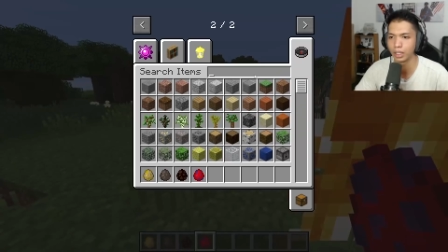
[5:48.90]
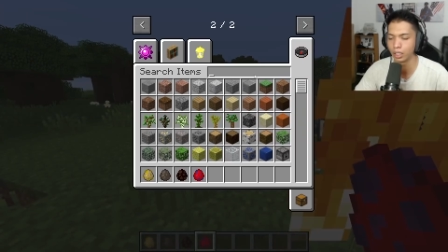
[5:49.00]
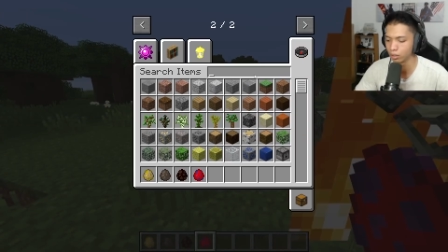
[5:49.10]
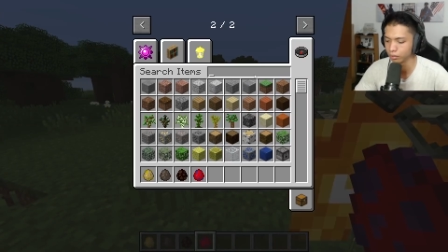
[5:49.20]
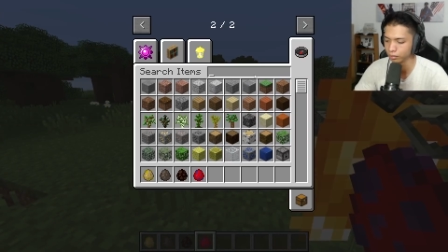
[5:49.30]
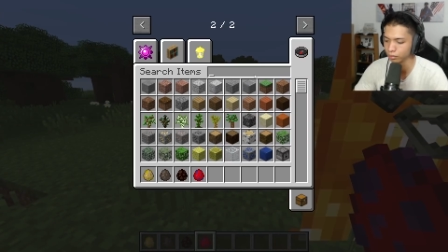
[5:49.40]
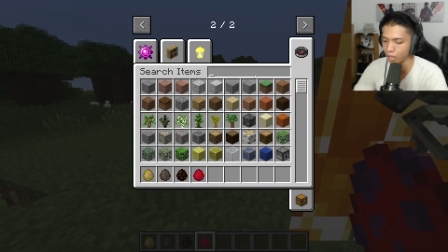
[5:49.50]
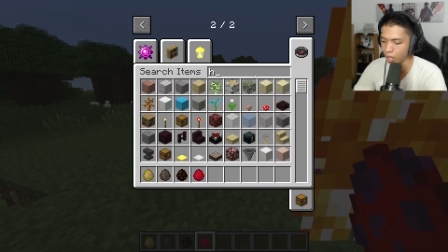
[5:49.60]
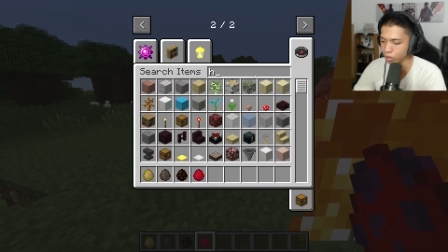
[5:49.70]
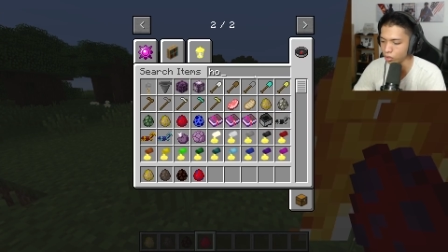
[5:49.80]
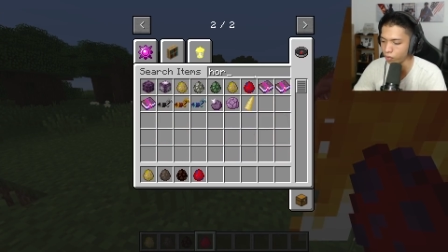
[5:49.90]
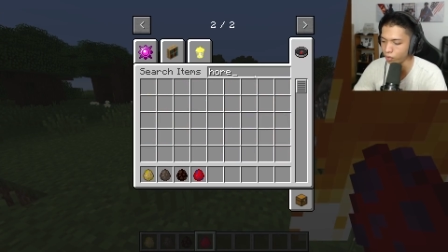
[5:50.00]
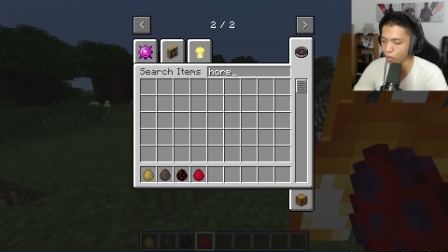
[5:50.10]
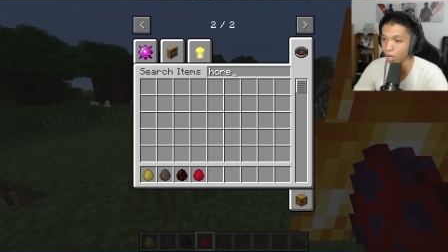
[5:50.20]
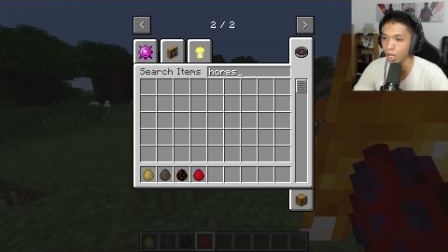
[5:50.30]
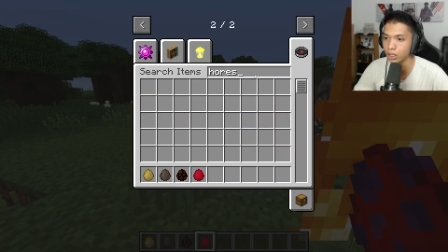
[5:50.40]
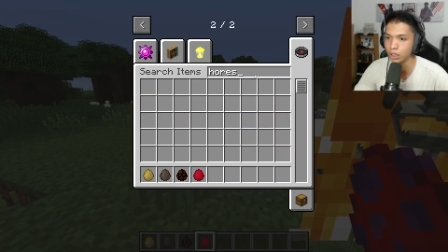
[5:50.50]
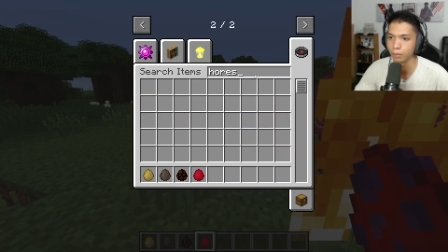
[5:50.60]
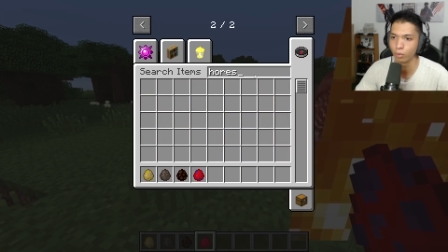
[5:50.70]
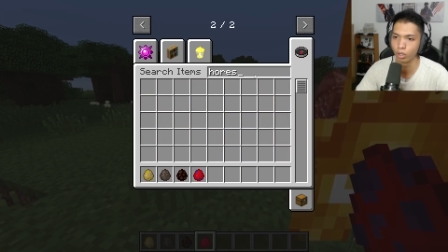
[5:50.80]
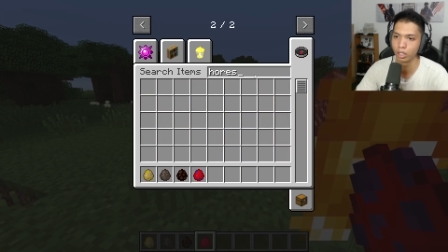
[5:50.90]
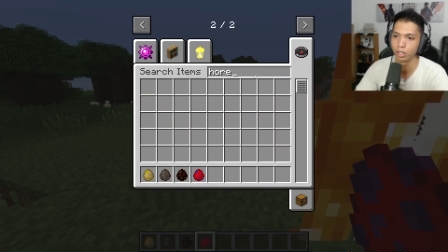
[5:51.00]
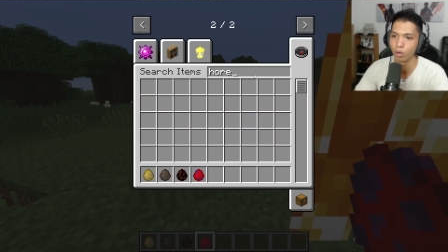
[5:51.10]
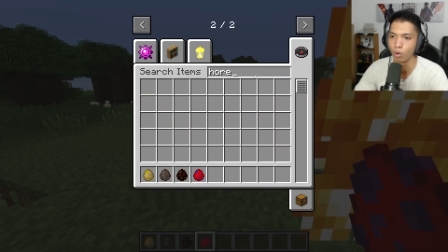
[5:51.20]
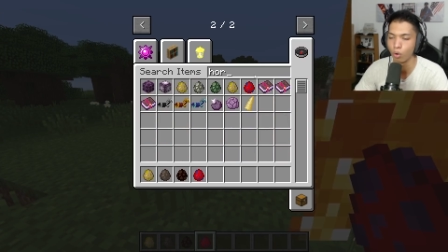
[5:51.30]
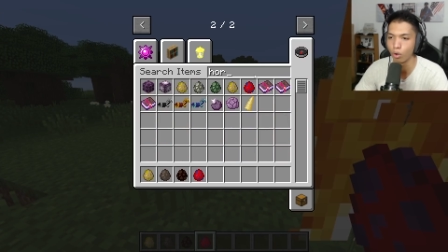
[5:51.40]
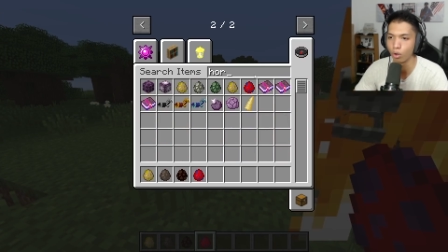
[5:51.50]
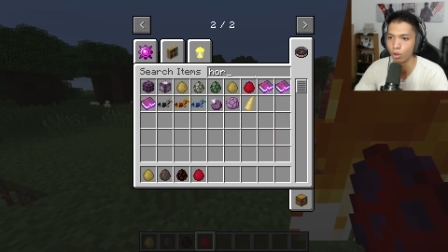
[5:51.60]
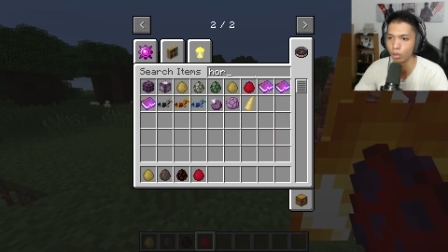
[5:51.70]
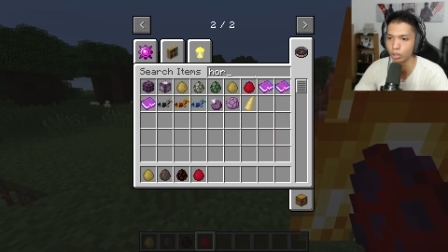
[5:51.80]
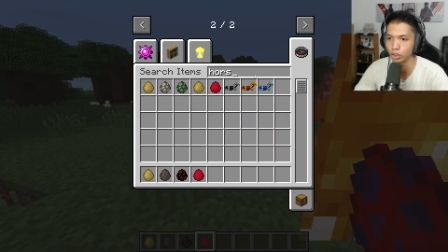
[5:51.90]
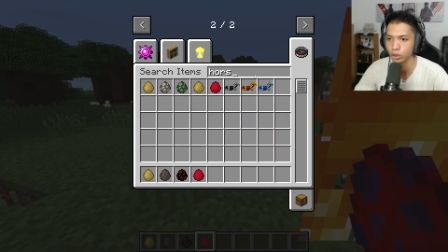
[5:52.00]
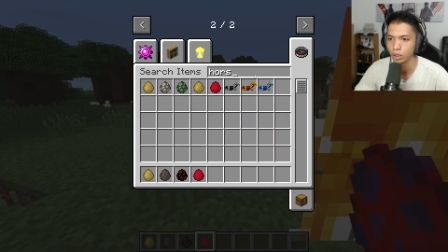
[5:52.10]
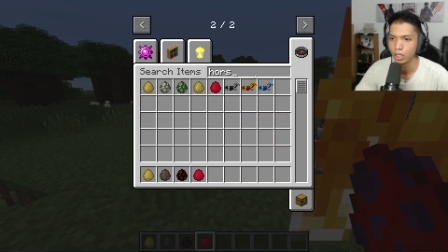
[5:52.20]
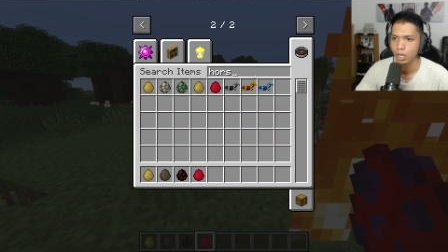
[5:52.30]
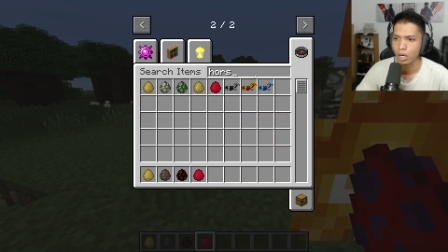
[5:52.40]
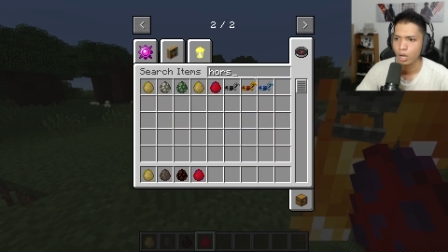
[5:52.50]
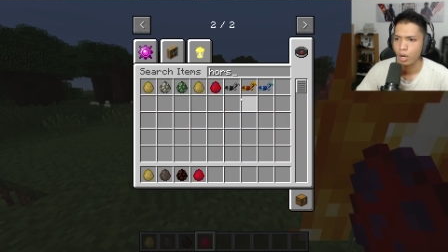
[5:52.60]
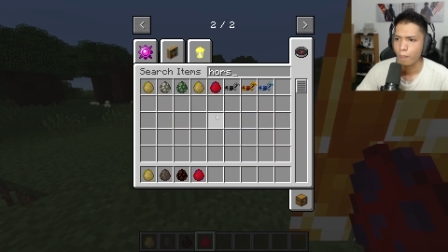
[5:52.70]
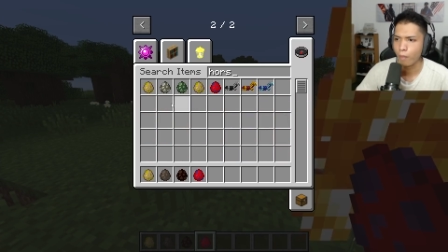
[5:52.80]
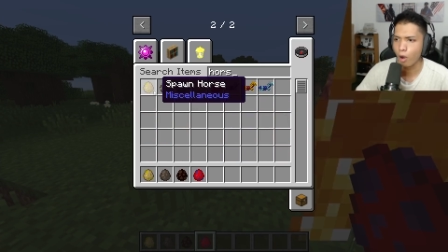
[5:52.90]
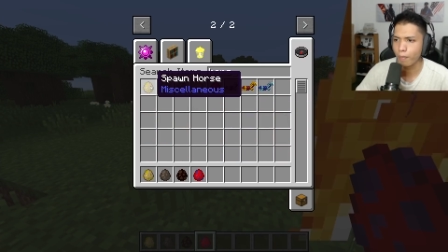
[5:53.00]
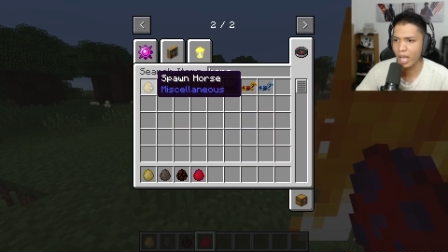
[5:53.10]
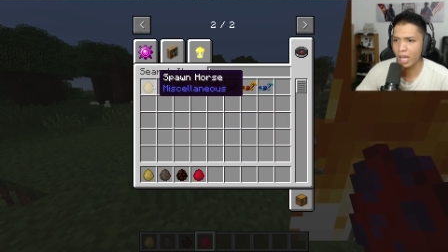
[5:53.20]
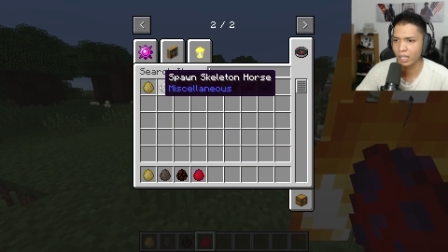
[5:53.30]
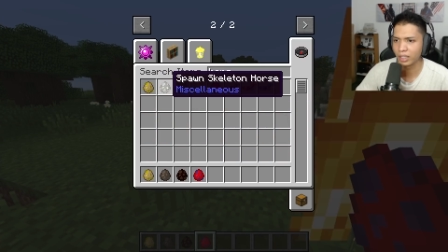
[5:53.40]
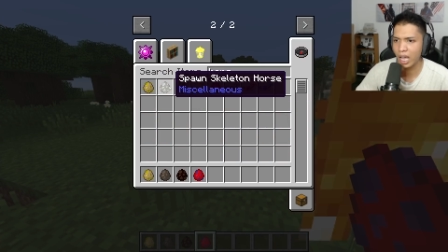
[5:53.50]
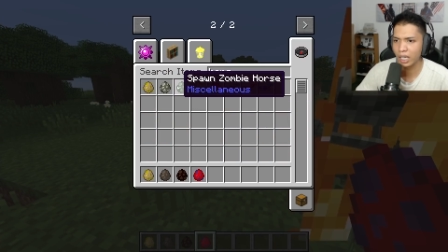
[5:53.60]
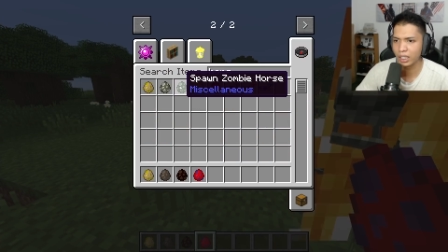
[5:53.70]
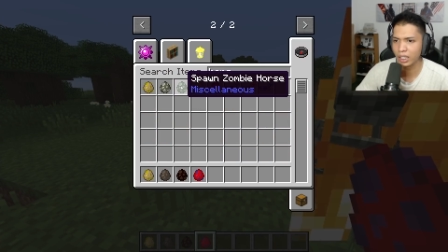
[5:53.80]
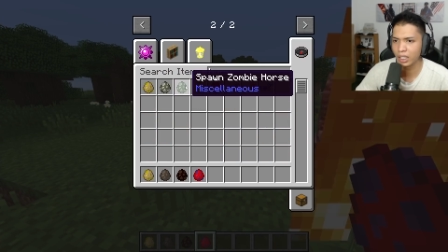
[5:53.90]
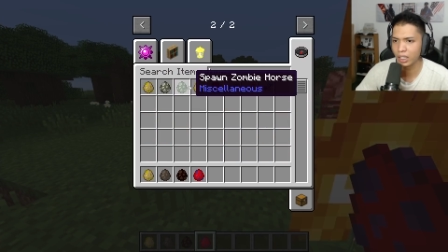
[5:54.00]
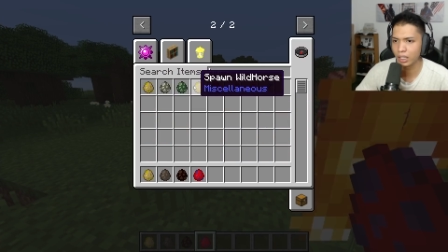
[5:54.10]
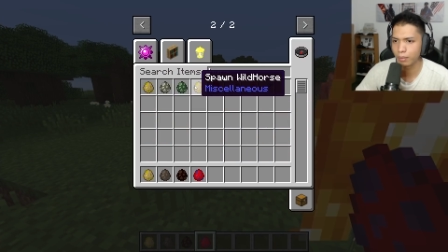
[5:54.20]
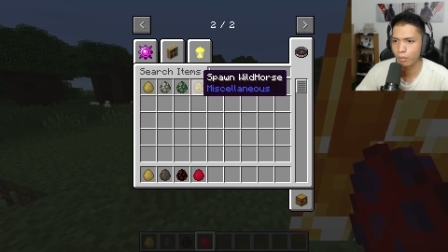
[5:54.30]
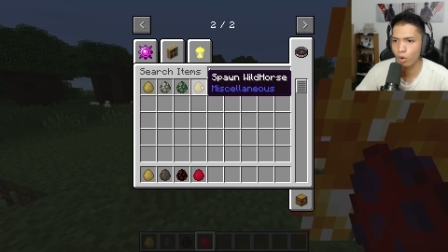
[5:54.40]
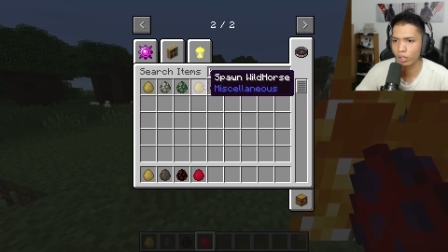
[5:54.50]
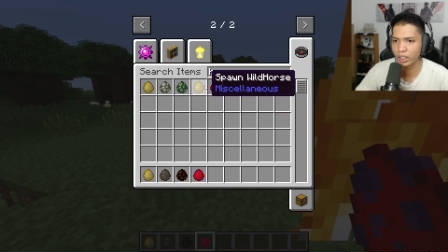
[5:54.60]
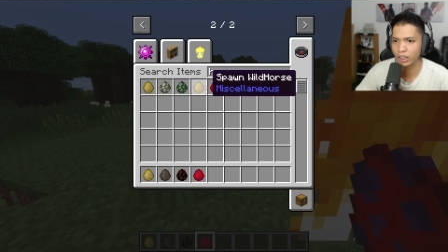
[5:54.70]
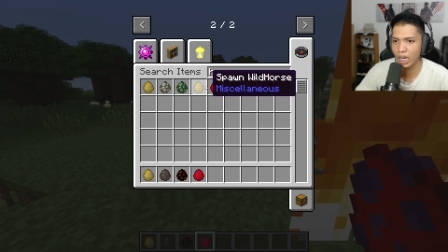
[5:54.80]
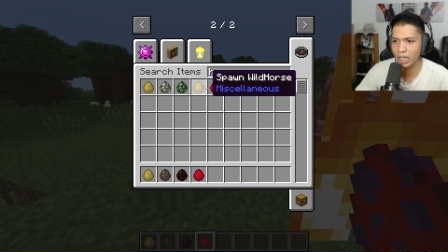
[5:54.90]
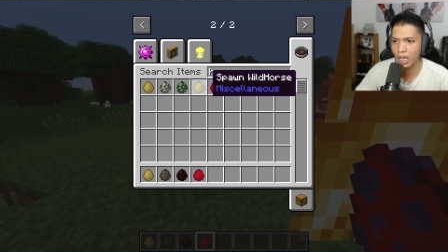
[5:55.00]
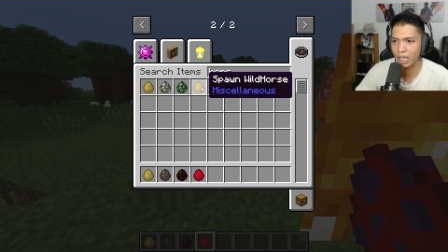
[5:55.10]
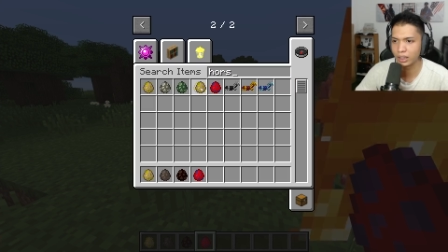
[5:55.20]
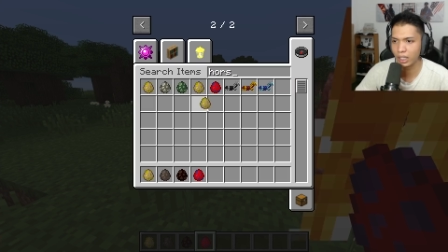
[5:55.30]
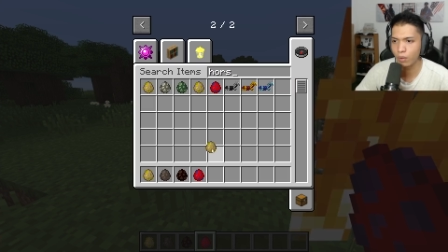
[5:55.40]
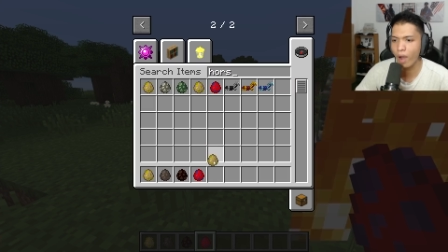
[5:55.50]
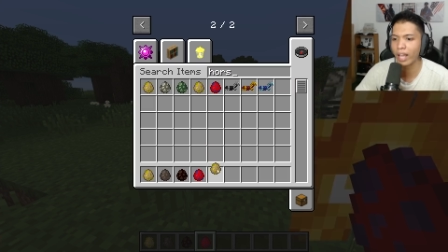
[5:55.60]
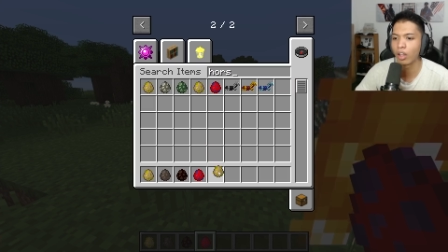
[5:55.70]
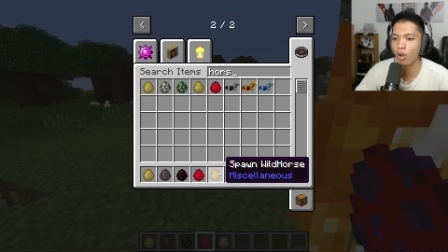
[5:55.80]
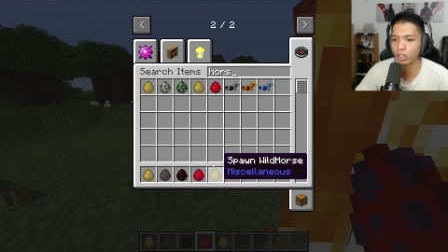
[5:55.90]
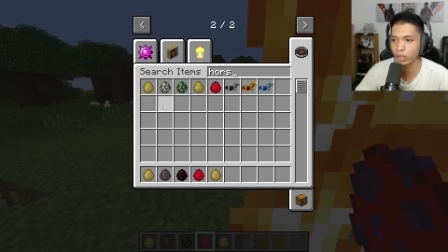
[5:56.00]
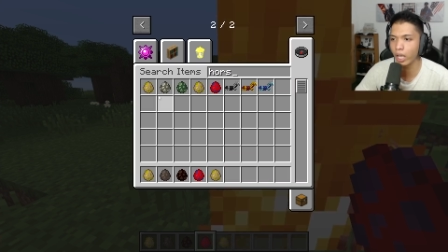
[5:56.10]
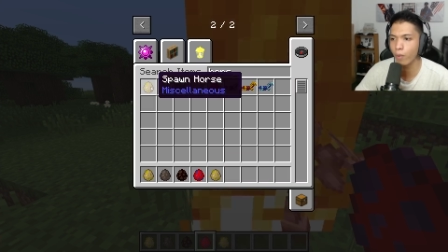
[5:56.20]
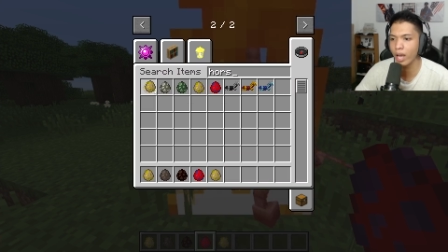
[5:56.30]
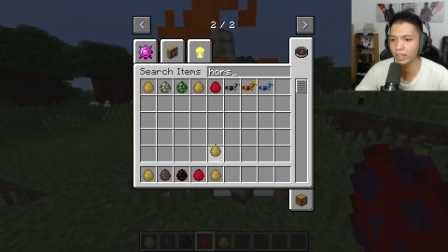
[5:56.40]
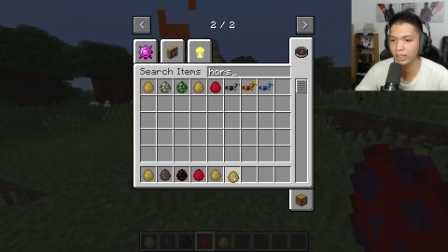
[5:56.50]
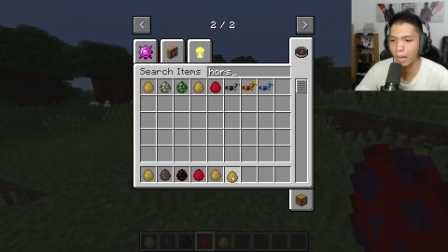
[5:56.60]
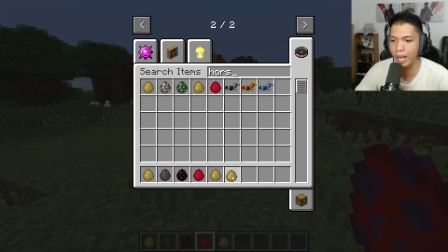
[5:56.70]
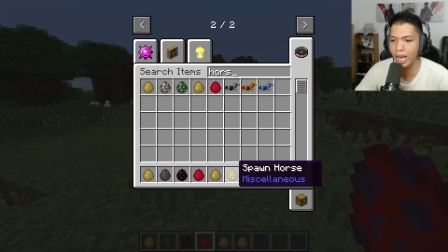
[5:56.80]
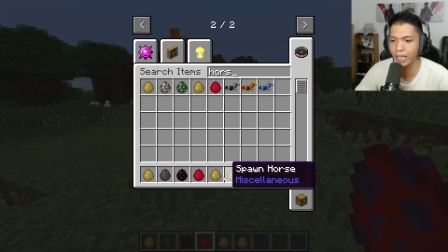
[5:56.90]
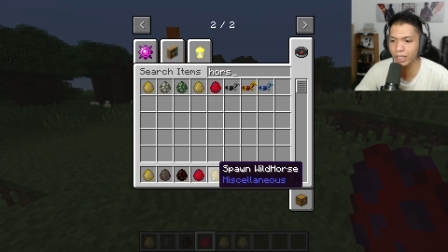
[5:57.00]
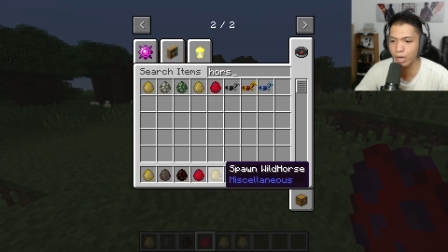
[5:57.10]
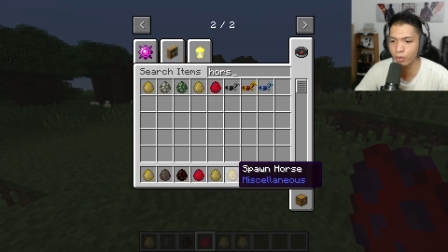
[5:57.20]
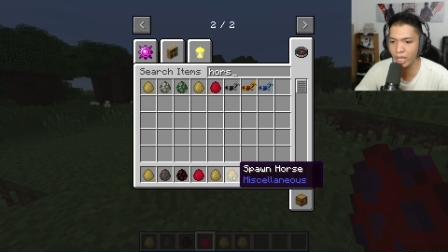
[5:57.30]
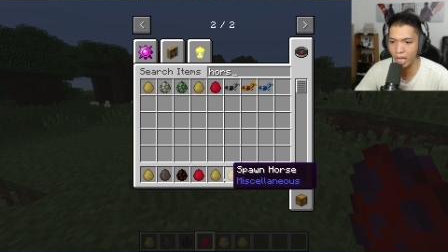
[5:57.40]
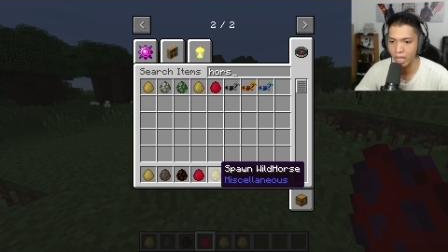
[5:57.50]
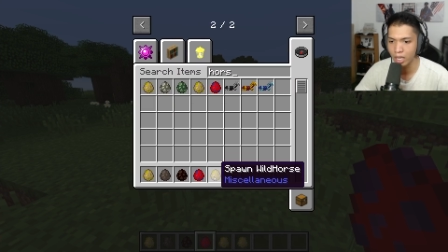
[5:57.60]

jadi Astagfirullahalazim. Woi, horse mob yang dari more creature ada nggak sih? Wild horse. Eh, sama lagi anunya.